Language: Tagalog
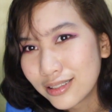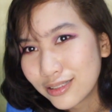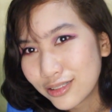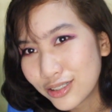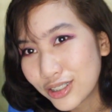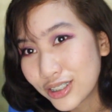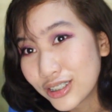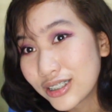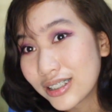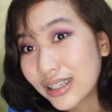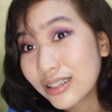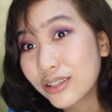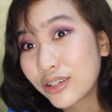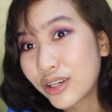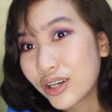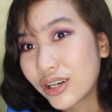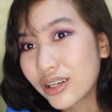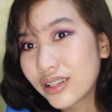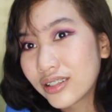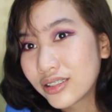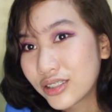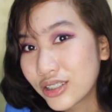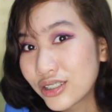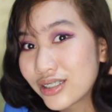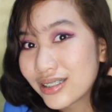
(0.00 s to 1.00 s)
She's a
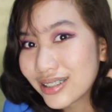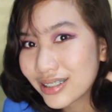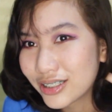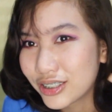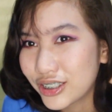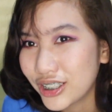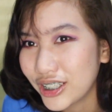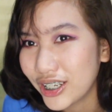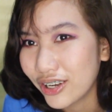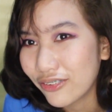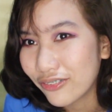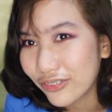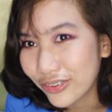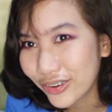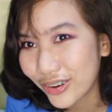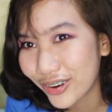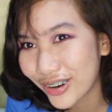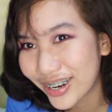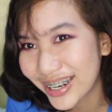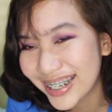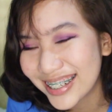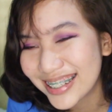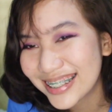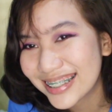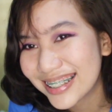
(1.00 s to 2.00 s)
girl. She's a she, of
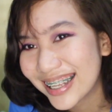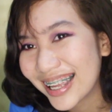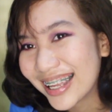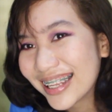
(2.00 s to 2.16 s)
course.